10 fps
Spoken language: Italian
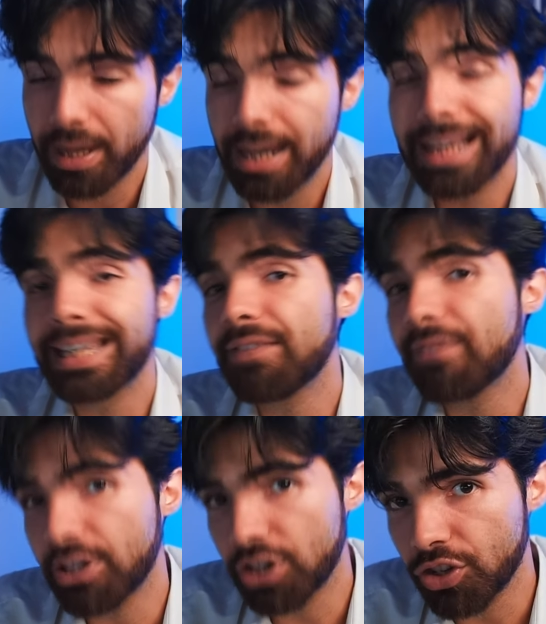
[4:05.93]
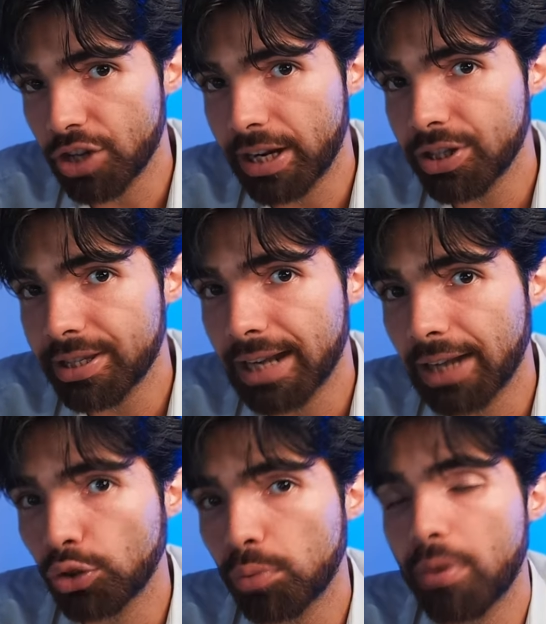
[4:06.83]
Chi invece è già
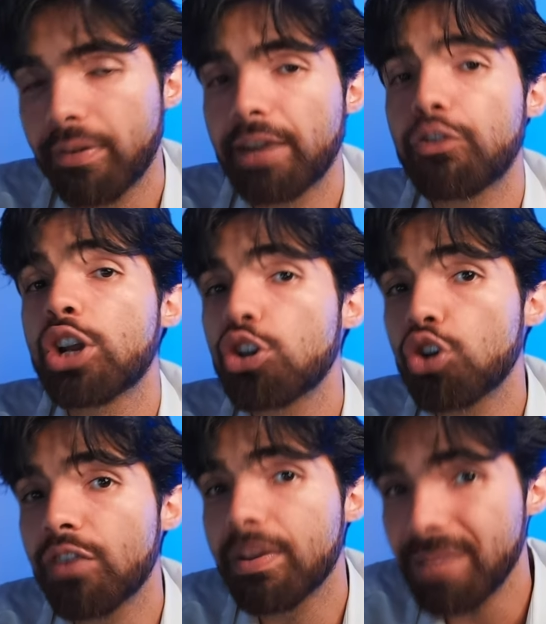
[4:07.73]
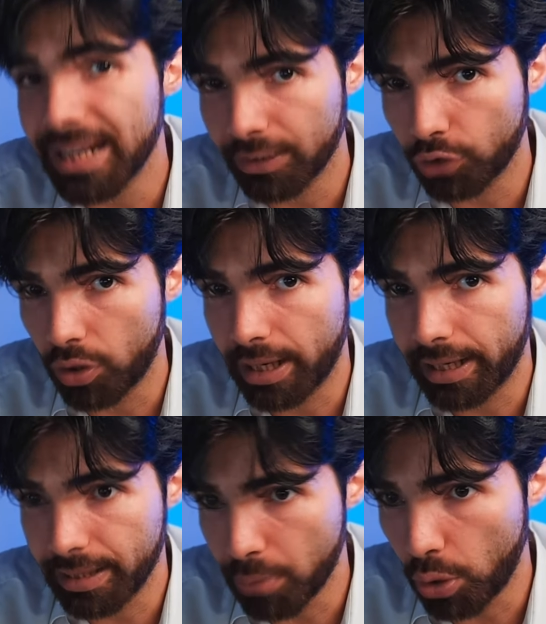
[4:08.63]
registrato può avere fino a 9.000 dollari di
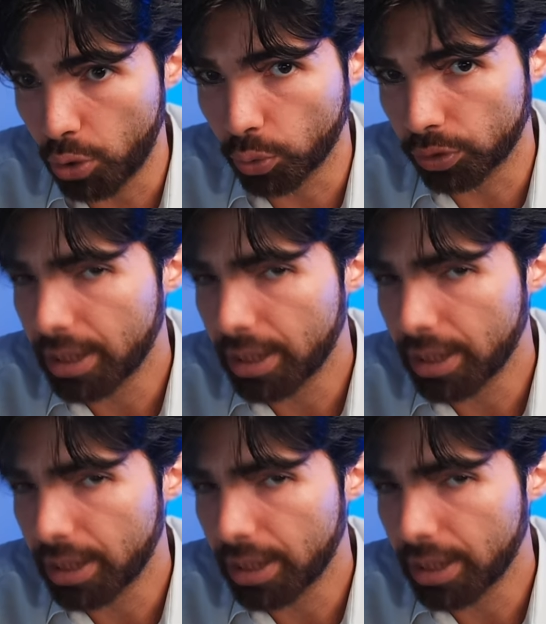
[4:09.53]
bonus.